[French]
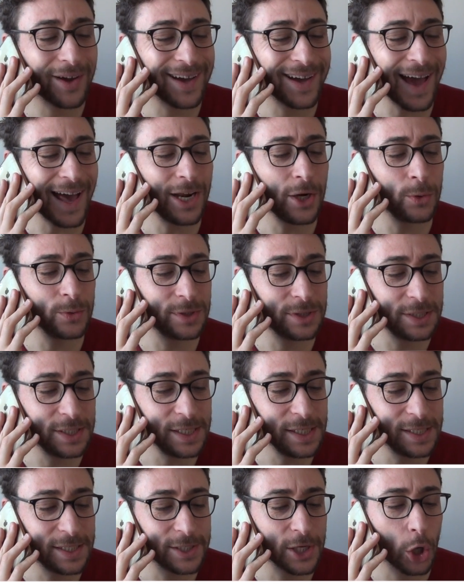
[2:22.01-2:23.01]

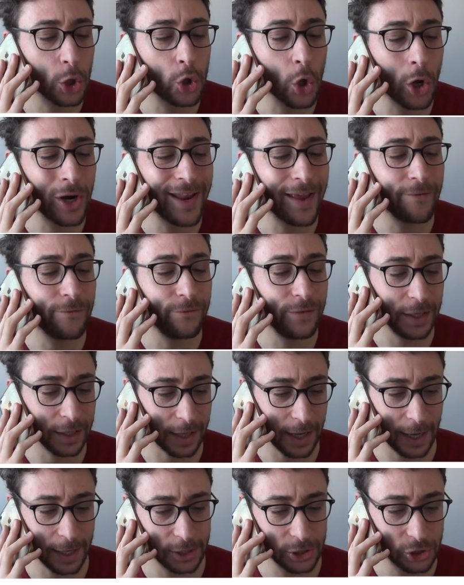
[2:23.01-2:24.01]
ralentissent dans les
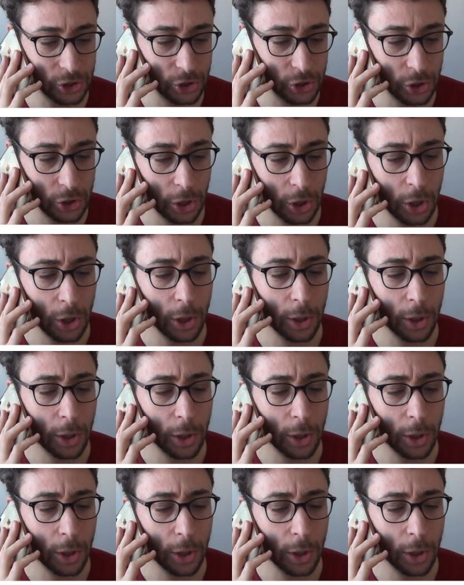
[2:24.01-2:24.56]
virages